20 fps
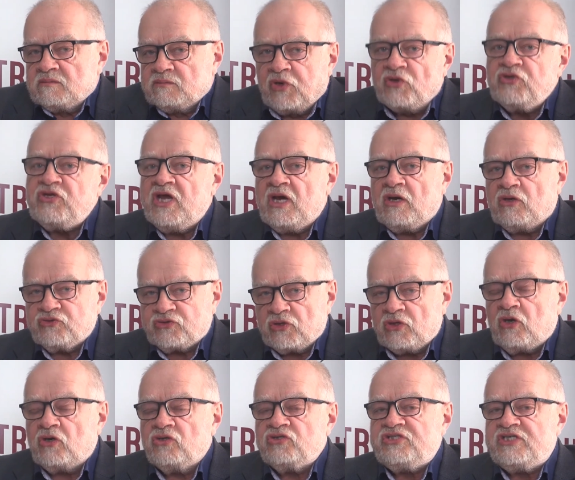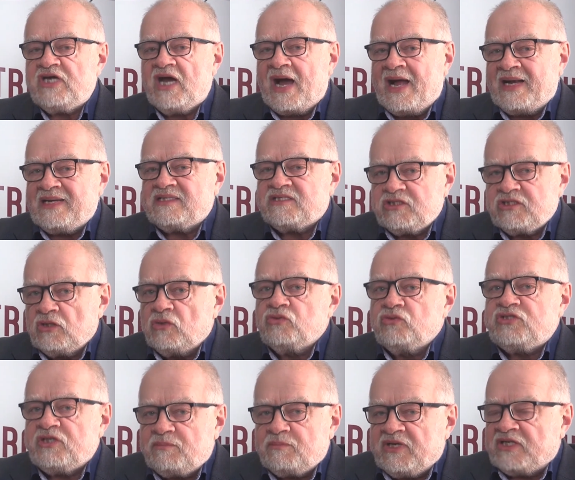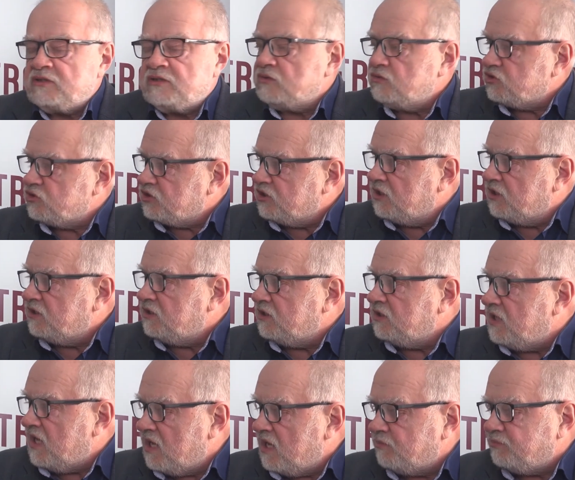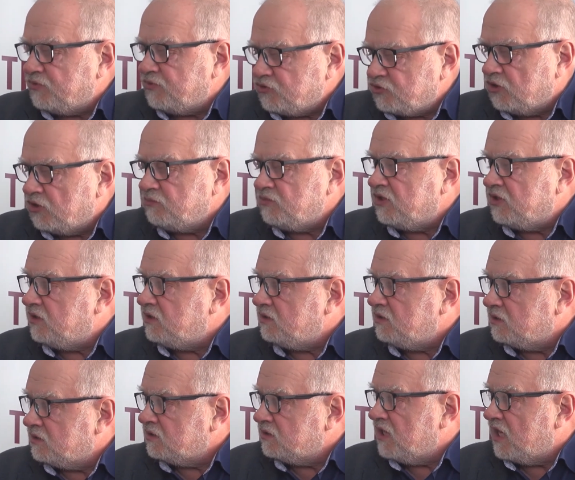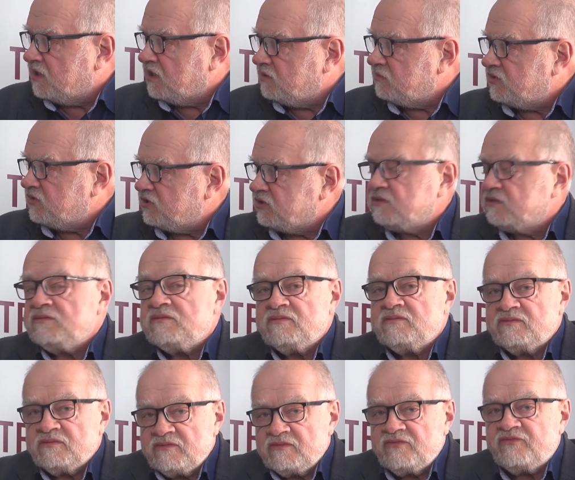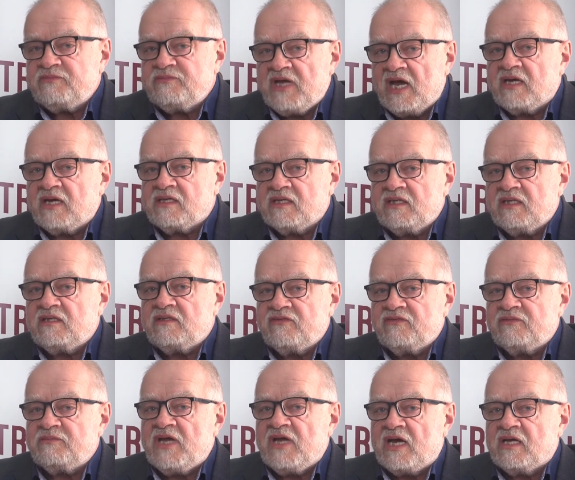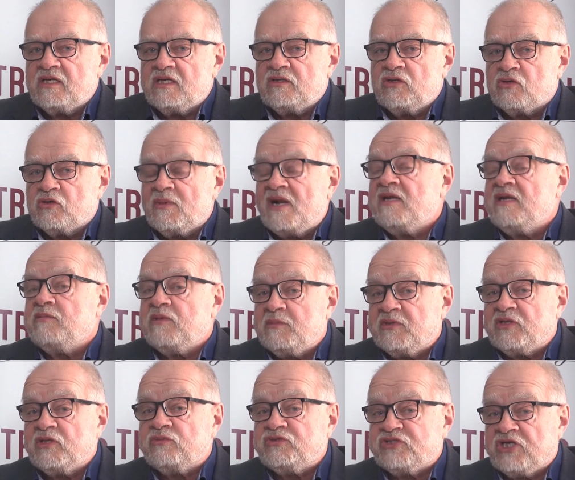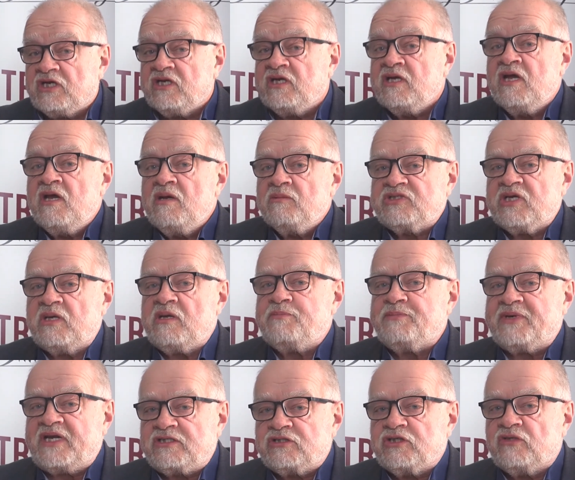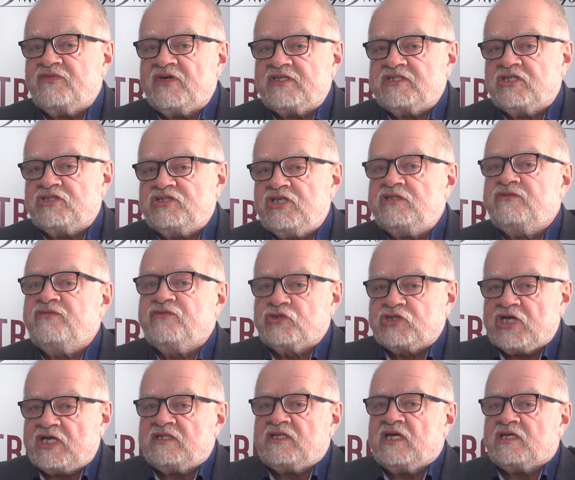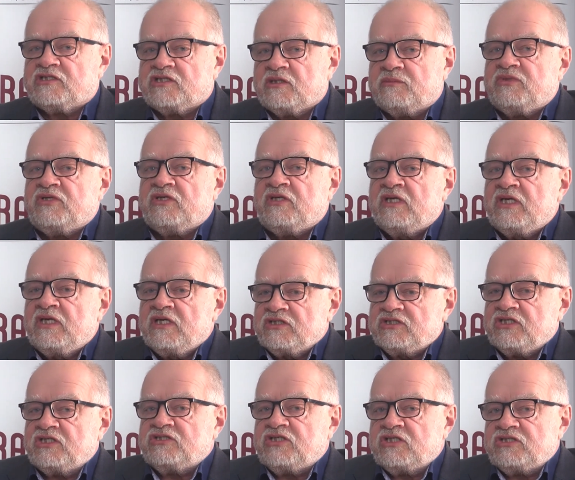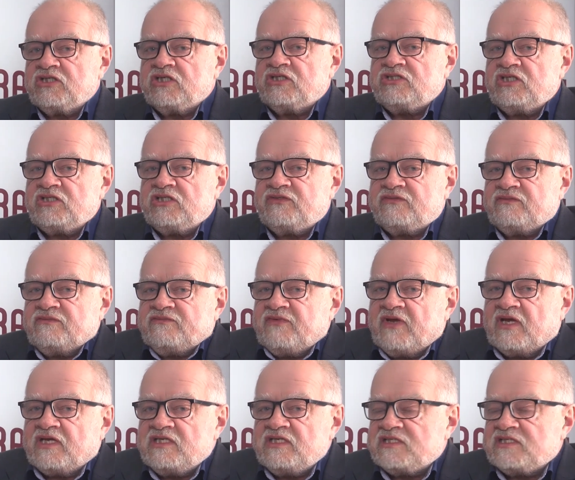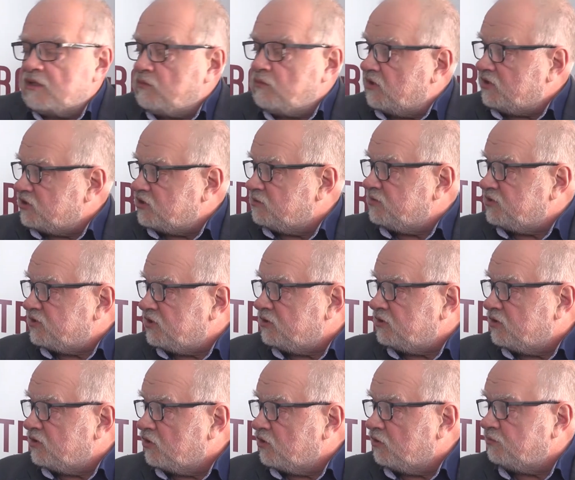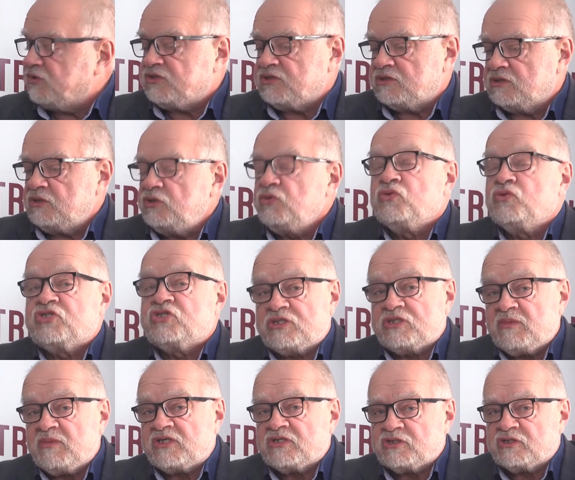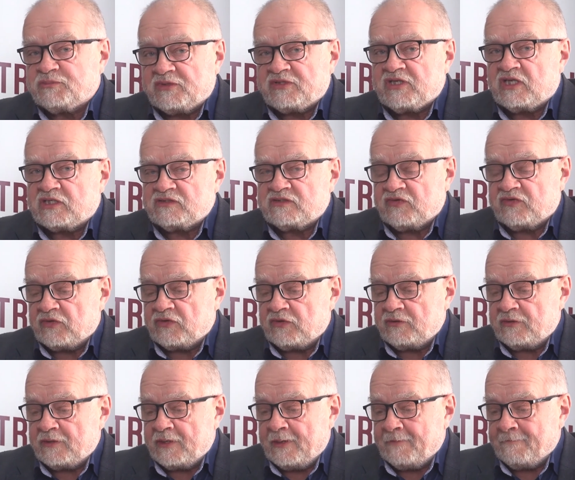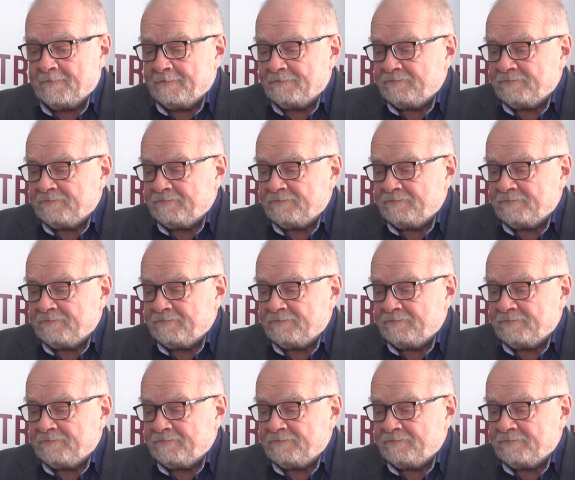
bo nie o to chodzi, ale ci ludzie będą żyli na poziomie no, jakimś w miarę, w miarę normalnym. Nie będą musieli przynajmniej pracować gdzieś w urzędach, żeby, czy, czy, czy gdzieś w jakimś zakładzie, żeby sobie dorobić i utrzymać gospodarstwo rolne.